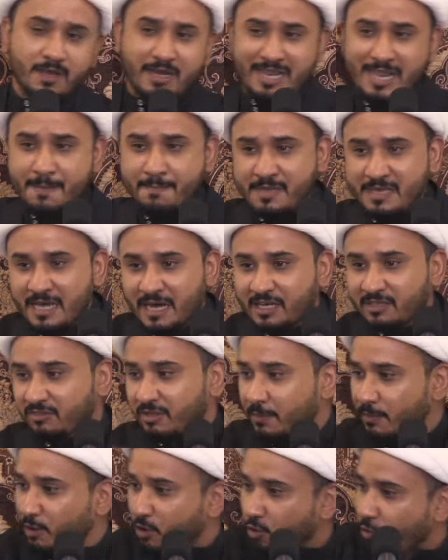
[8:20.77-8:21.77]
لم
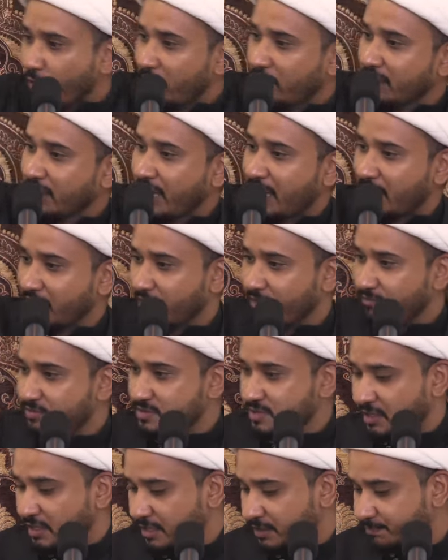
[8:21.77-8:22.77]
يخطب هو إلى
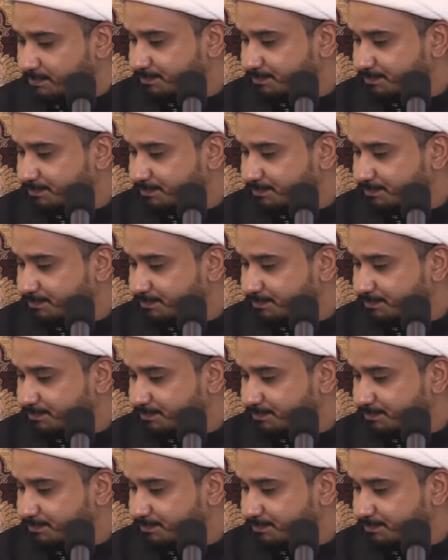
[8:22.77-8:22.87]
نفسه